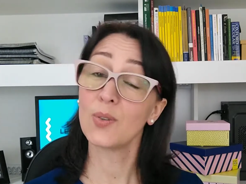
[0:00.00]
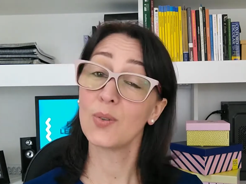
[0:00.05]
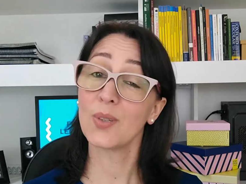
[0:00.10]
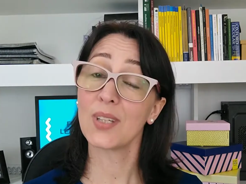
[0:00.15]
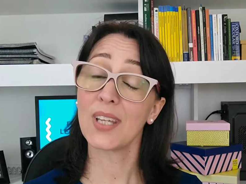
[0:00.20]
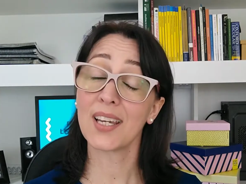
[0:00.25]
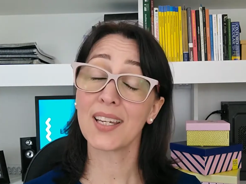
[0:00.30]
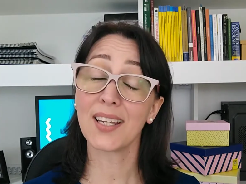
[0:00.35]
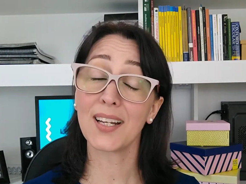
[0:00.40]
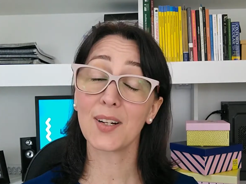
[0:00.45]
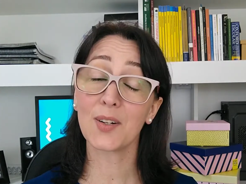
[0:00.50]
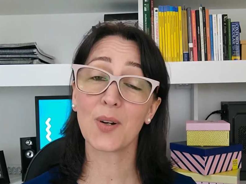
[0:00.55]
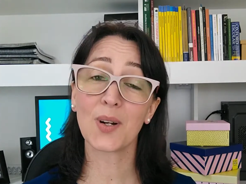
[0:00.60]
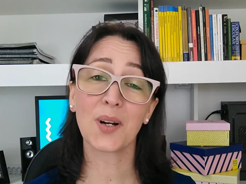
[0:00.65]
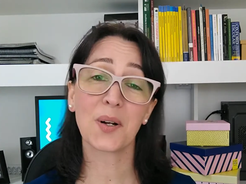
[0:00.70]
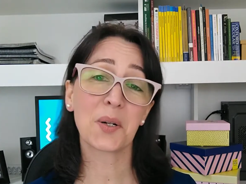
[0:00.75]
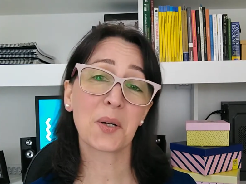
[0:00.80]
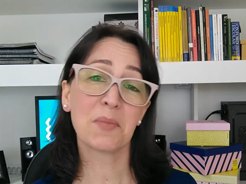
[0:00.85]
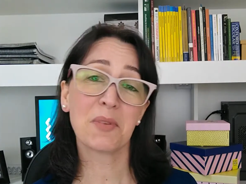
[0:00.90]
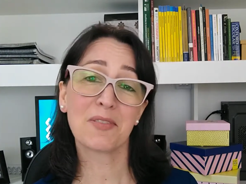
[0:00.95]
do que aquele
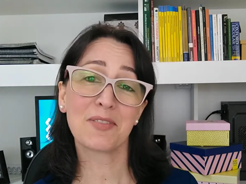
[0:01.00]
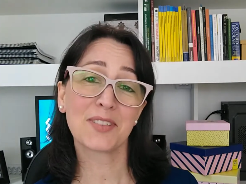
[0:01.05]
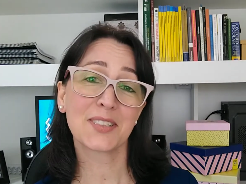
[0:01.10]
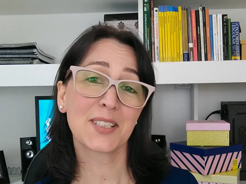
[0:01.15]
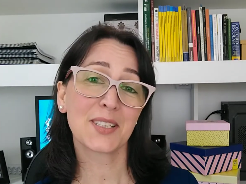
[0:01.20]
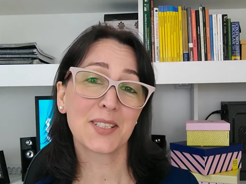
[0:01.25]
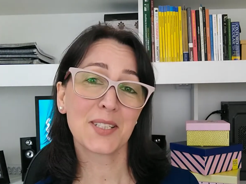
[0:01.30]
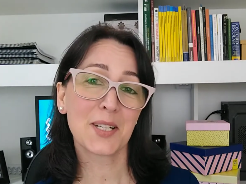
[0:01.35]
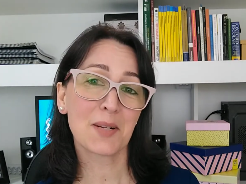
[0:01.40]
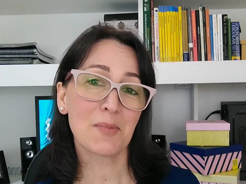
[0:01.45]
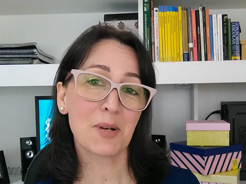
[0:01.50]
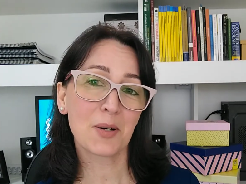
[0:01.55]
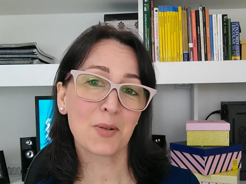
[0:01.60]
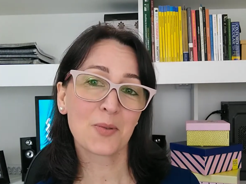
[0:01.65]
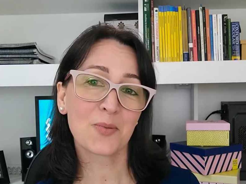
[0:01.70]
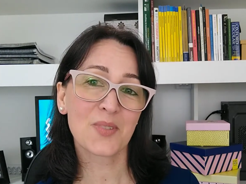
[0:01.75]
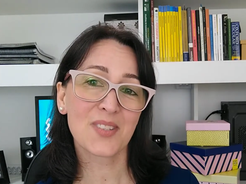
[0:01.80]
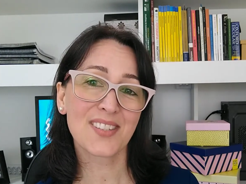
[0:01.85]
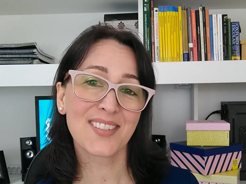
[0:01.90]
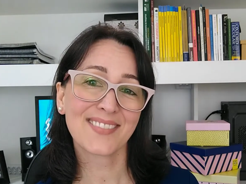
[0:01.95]
local que é uma verdadeira
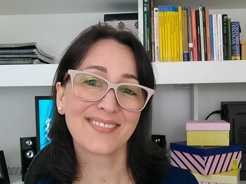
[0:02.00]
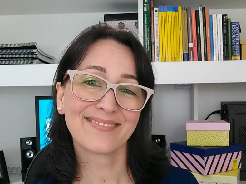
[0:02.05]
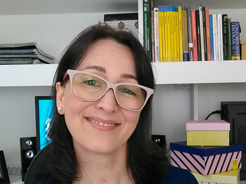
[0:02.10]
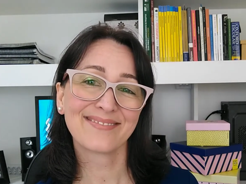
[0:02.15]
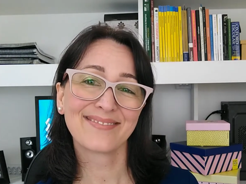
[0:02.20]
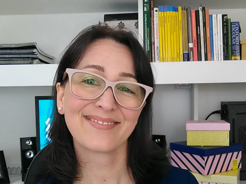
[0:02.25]
bagunça.